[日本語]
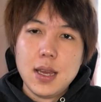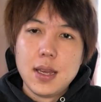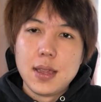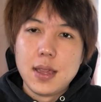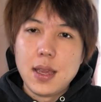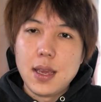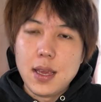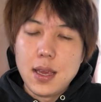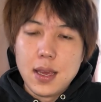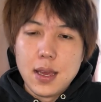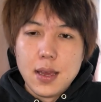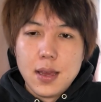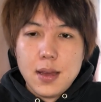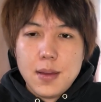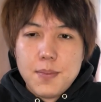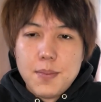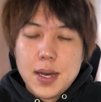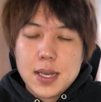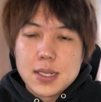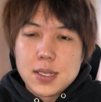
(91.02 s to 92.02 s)
で
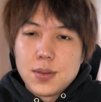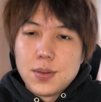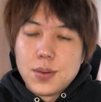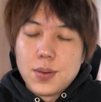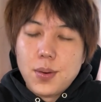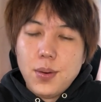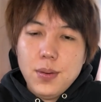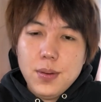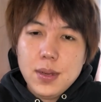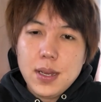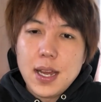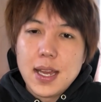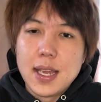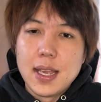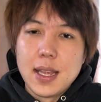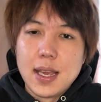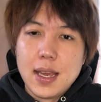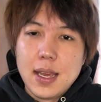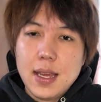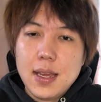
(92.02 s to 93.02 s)
まあその今回
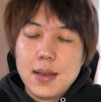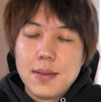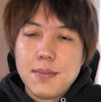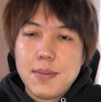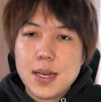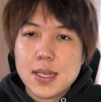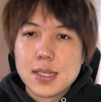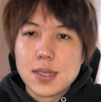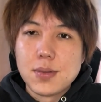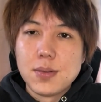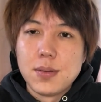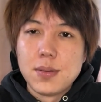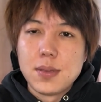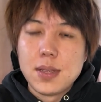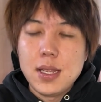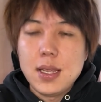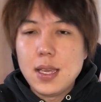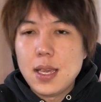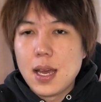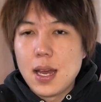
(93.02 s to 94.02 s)
ね、まあ、その
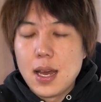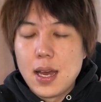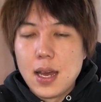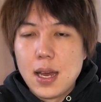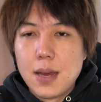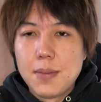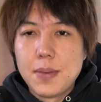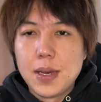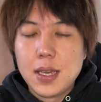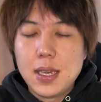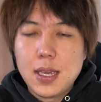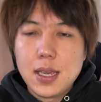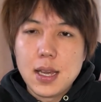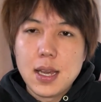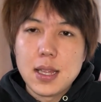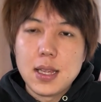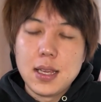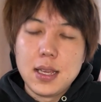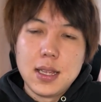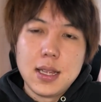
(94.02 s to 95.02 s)
何が、まあ、引き
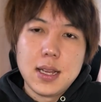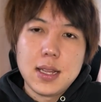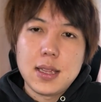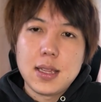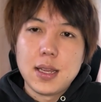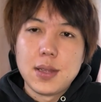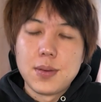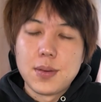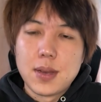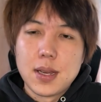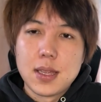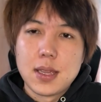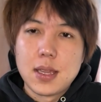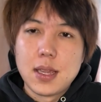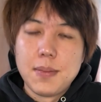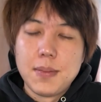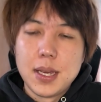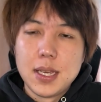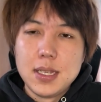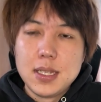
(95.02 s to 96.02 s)
金になったのかっ
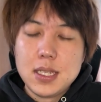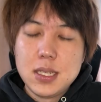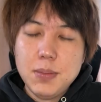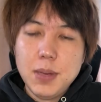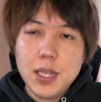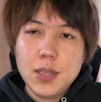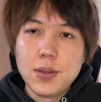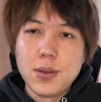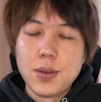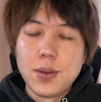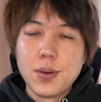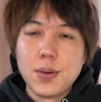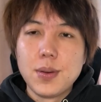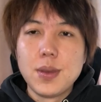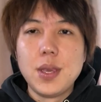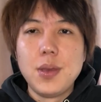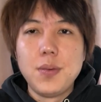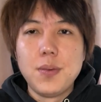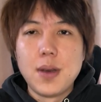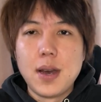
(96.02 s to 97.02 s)
て、まあ、一番の要
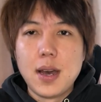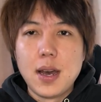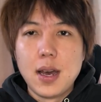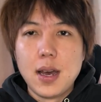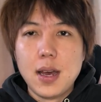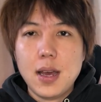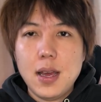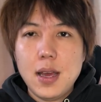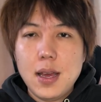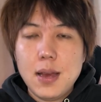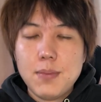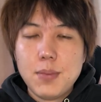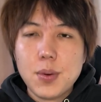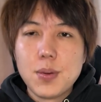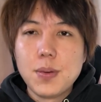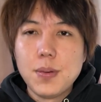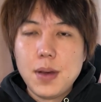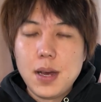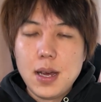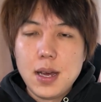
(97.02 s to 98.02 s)
因は
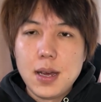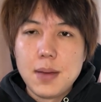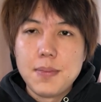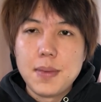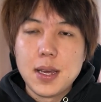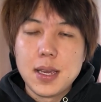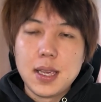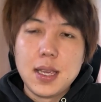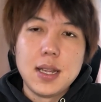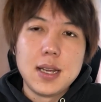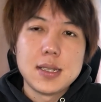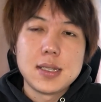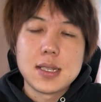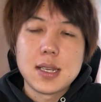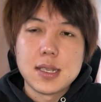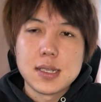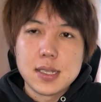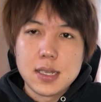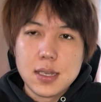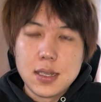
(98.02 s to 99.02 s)
僕は、まあ、平
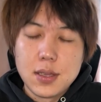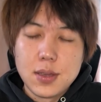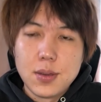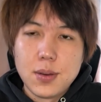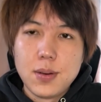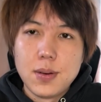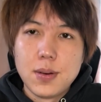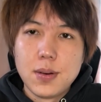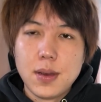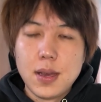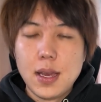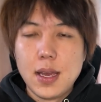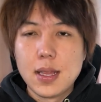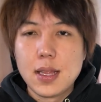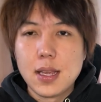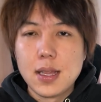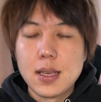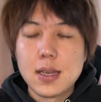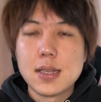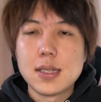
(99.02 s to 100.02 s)
塚さんと、えー、
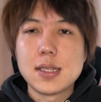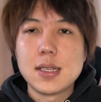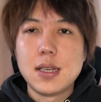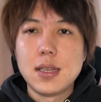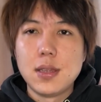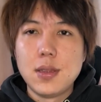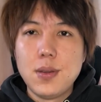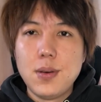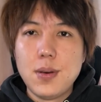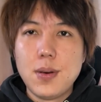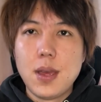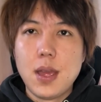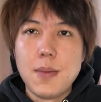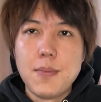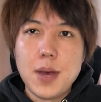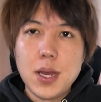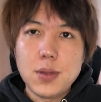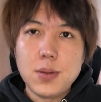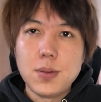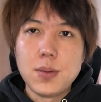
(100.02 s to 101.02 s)
田中さんの、えー、
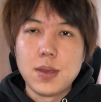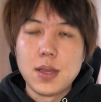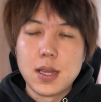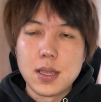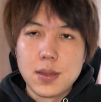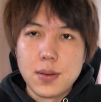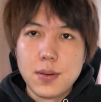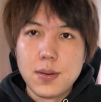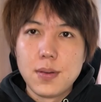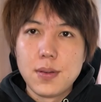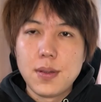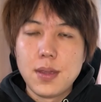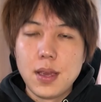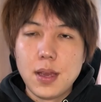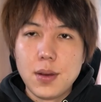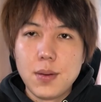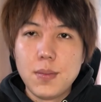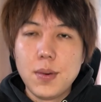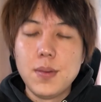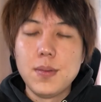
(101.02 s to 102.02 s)
バトルだとで
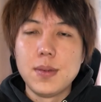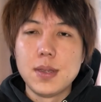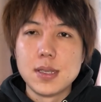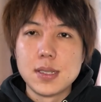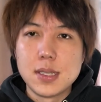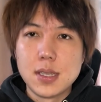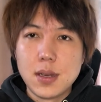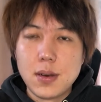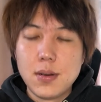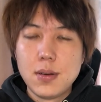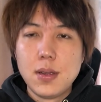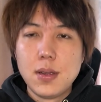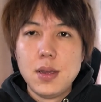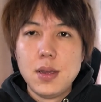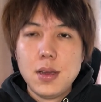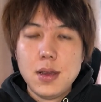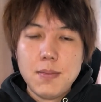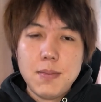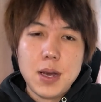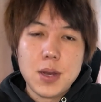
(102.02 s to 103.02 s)
思うんですよ
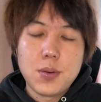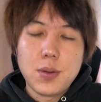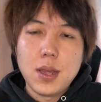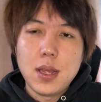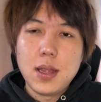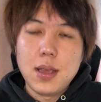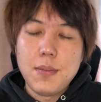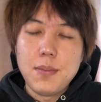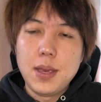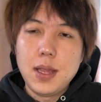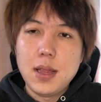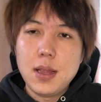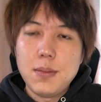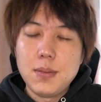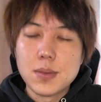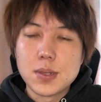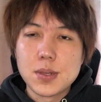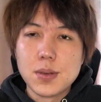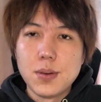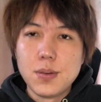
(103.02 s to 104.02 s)
まあこれねみんな
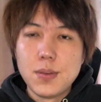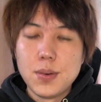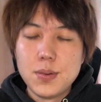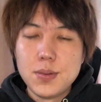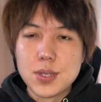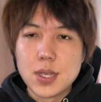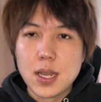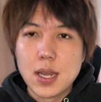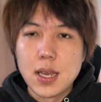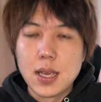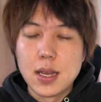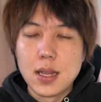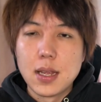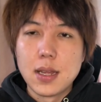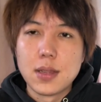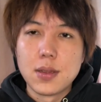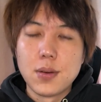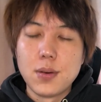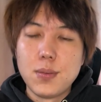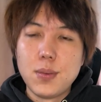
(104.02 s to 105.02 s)
もそう思うんじゃないかな
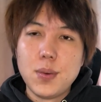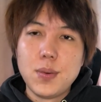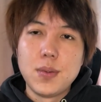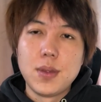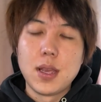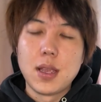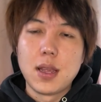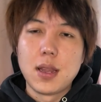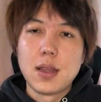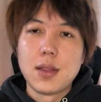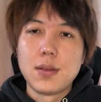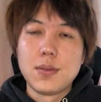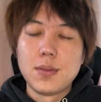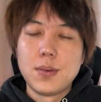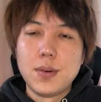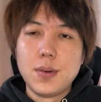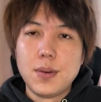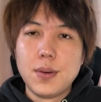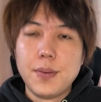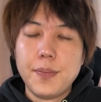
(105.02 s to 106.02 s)
と思うんだけれど
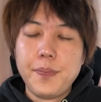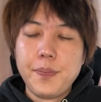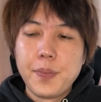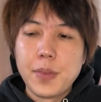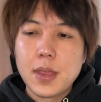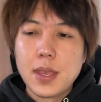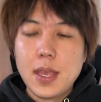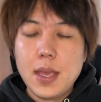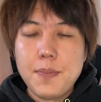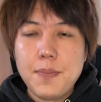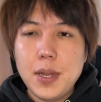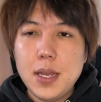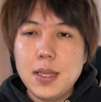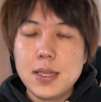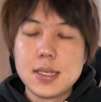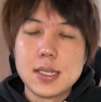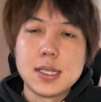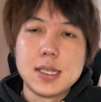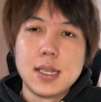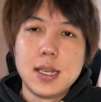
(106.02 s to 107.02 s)
もやっぱり
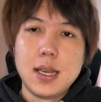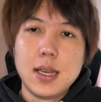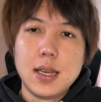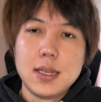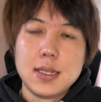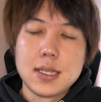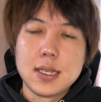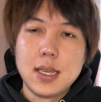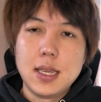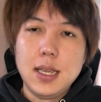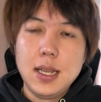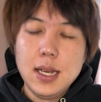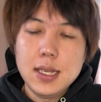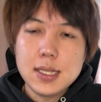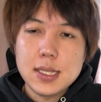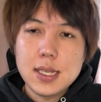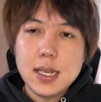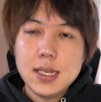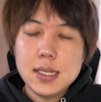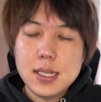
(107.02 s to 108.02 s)
ですねじゃあ平
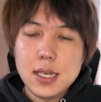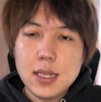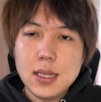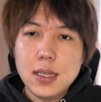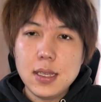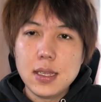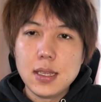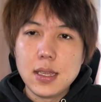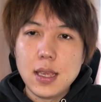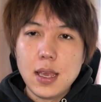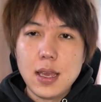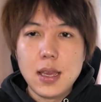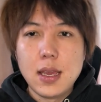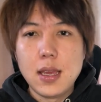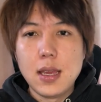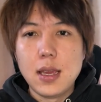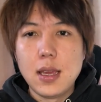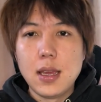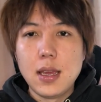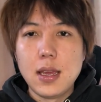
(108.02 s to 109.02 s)
塚さん、
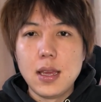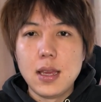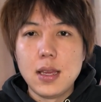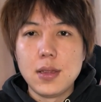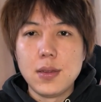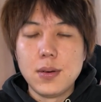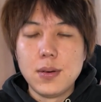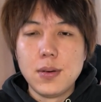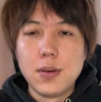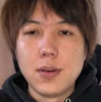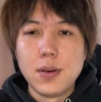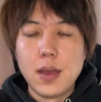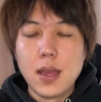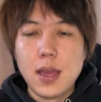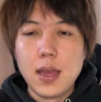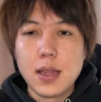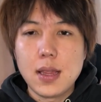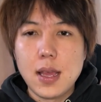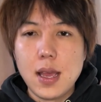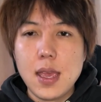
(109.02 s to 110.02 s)
えの、
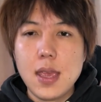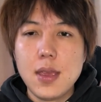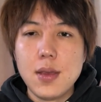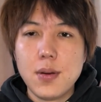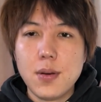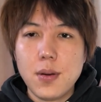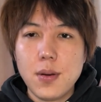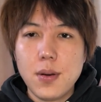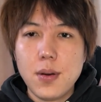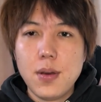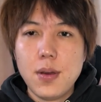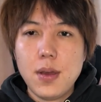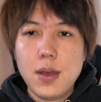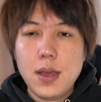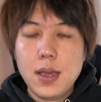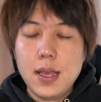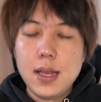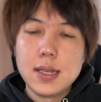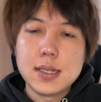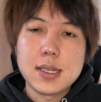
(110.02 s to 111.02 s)
え対応
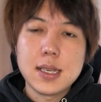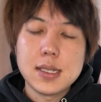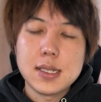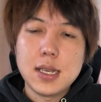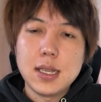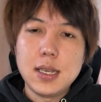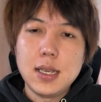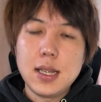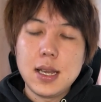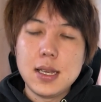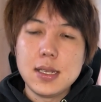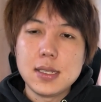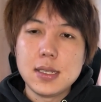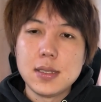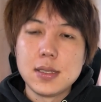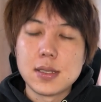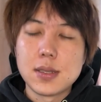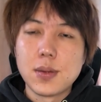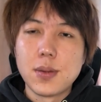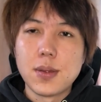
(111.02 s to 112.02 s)
平塚さんに対する
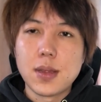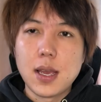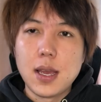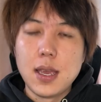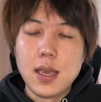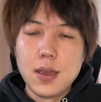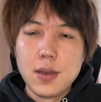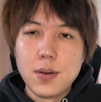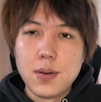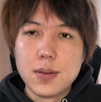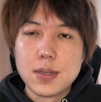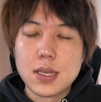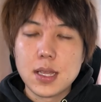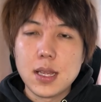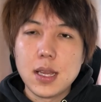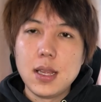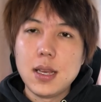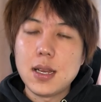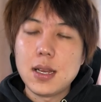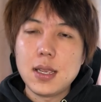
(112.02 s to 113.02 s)
その対応じゃあ
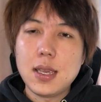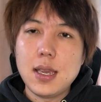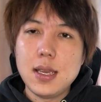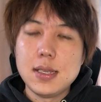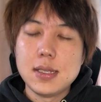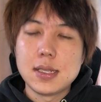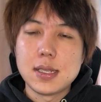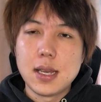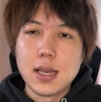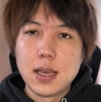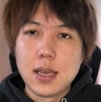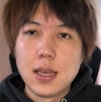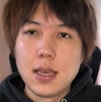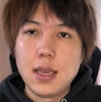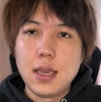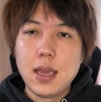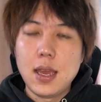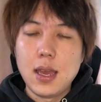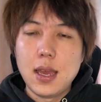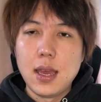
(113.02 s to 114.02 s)
田中健さん、
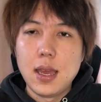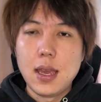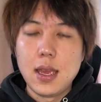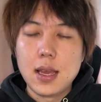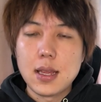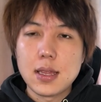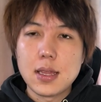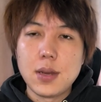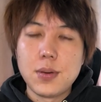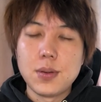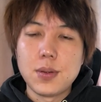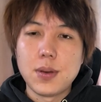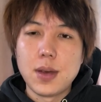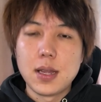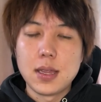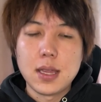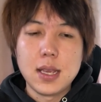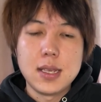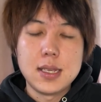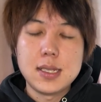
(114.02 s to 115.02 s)
えやったことが
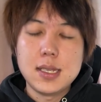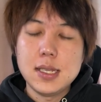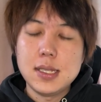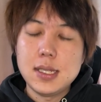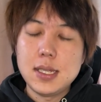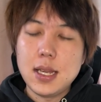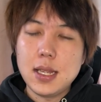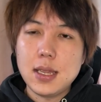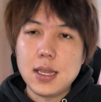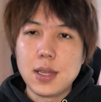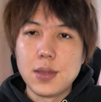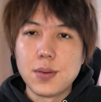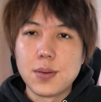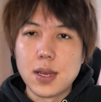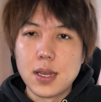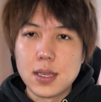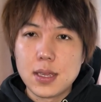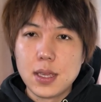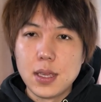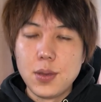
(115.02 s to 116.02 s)
適切だったの
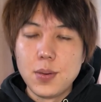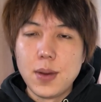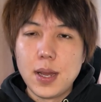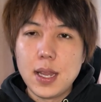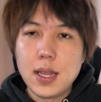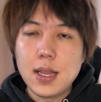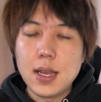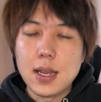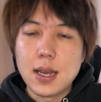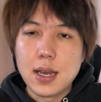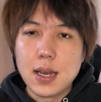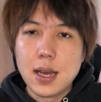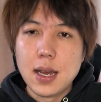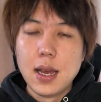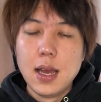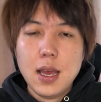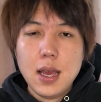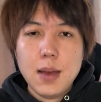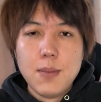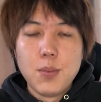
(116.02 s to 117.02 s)
かって言われたら
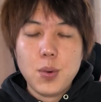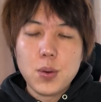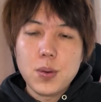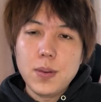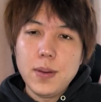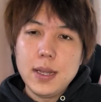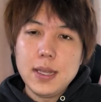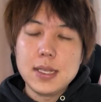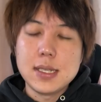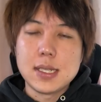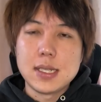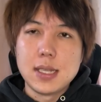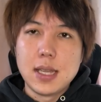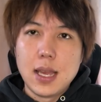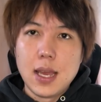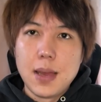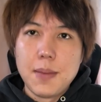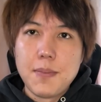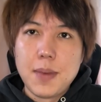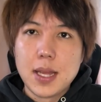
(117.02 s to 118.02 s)
僕はです
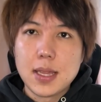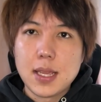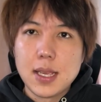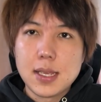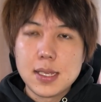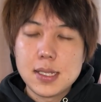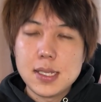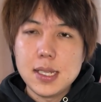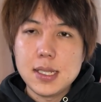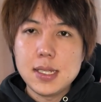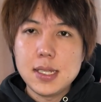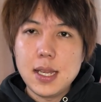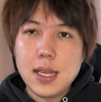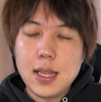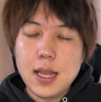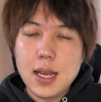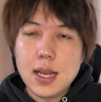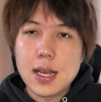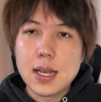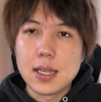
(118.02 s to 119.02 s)
ね、まあ、適切で
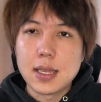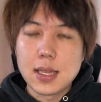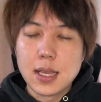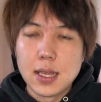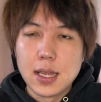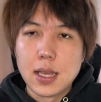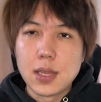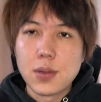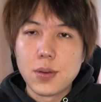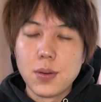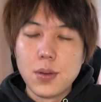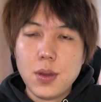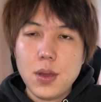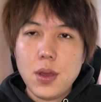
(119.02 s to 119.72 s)
なかったなと。